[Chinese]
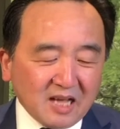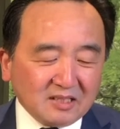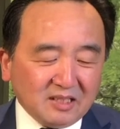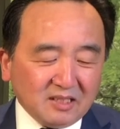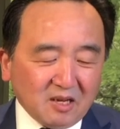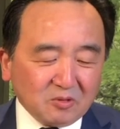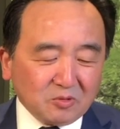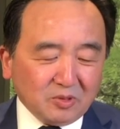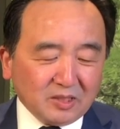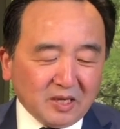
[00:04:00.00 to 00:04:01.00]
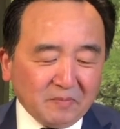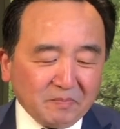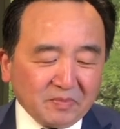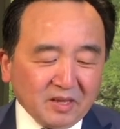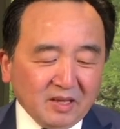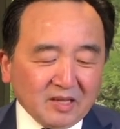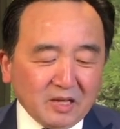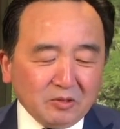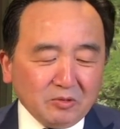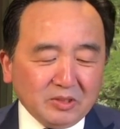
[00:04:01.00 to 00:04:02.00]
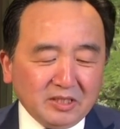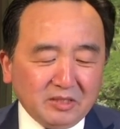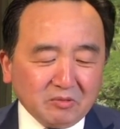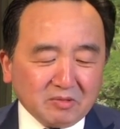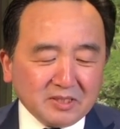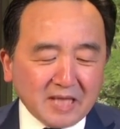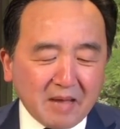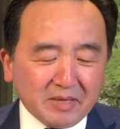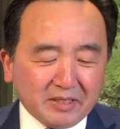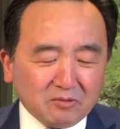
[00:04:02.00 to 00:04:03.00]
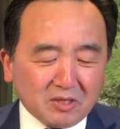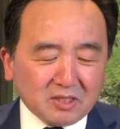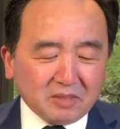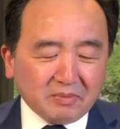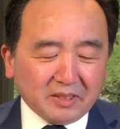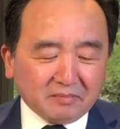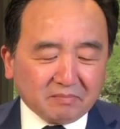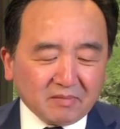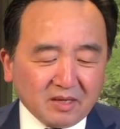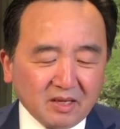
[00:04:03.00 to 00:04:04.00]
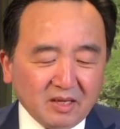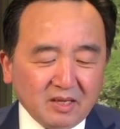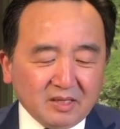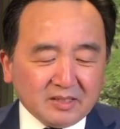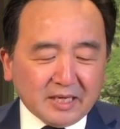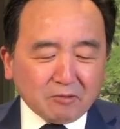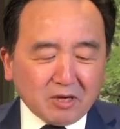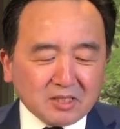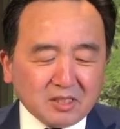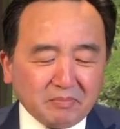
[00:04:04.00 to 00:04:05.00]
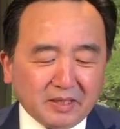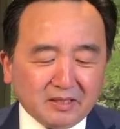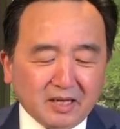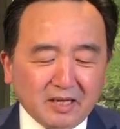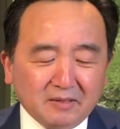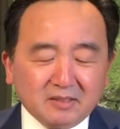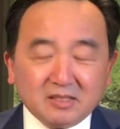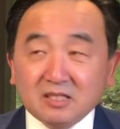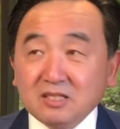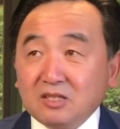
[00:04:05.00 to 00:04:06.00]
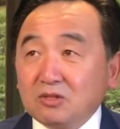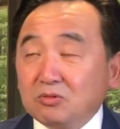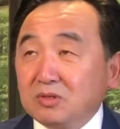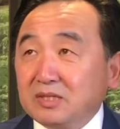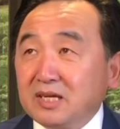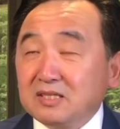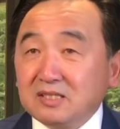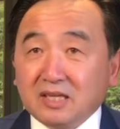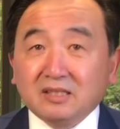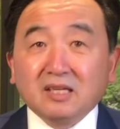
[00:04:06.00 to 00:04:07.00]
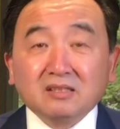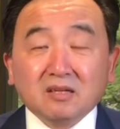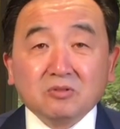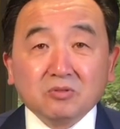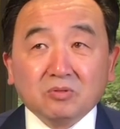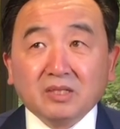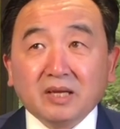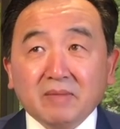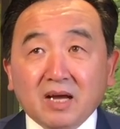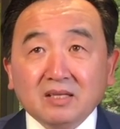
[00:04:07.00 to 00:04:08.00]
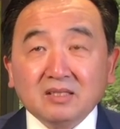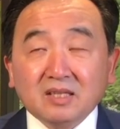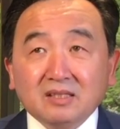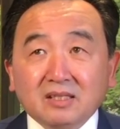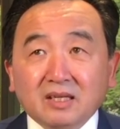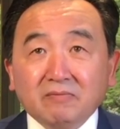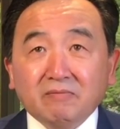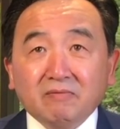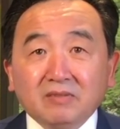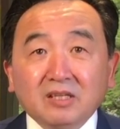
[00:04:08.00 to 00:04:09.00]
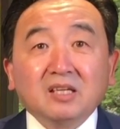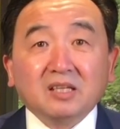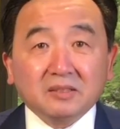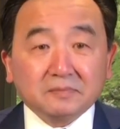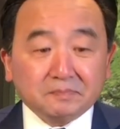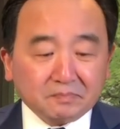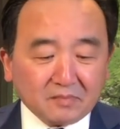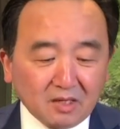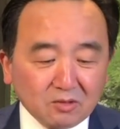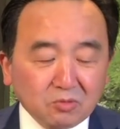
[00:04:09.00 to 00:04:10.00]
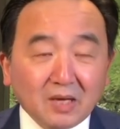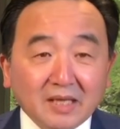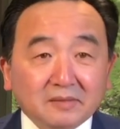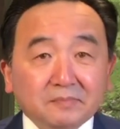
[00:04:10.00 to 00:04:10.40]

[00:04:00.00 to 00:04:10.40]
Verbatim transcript: 提到说呢，他引引用了下面一段视频，这段视频呢是昨天前天到昨天吧，前天夜里出来的，